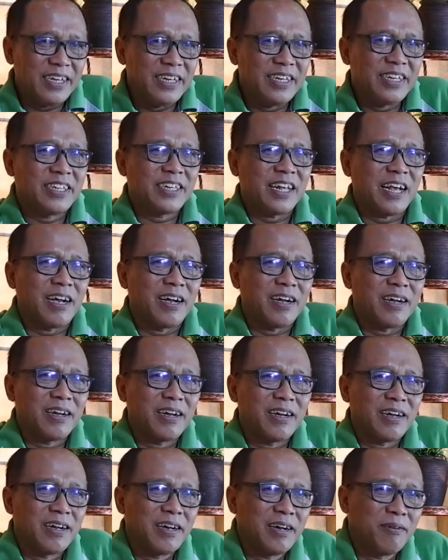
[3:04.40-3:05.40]
Ishak
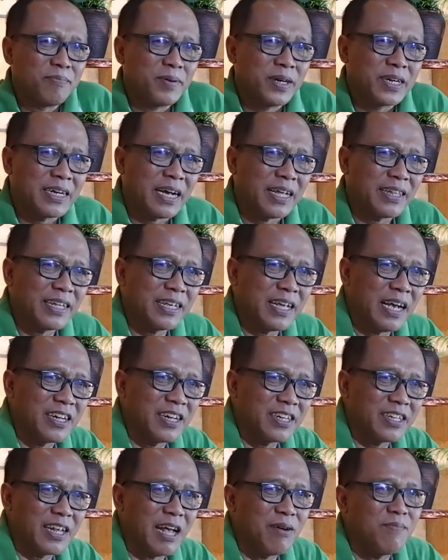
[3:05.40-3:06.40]
berkata yang
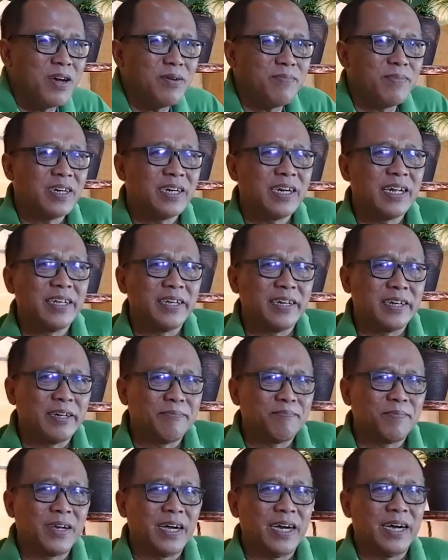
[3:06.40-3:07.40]
sama mengenai
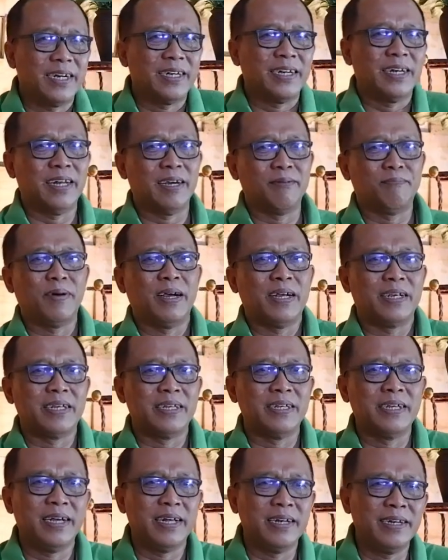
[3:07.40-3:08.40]
Ribka adalah
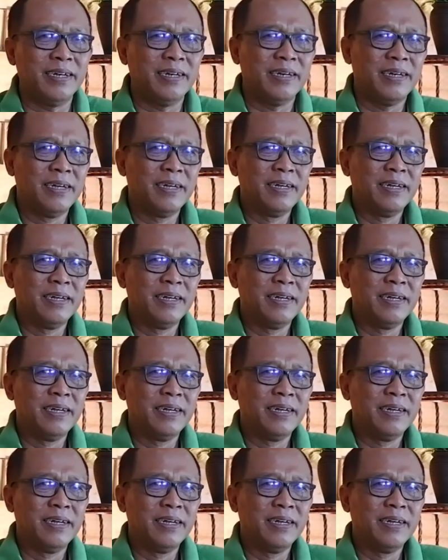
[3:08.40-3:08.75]
bagian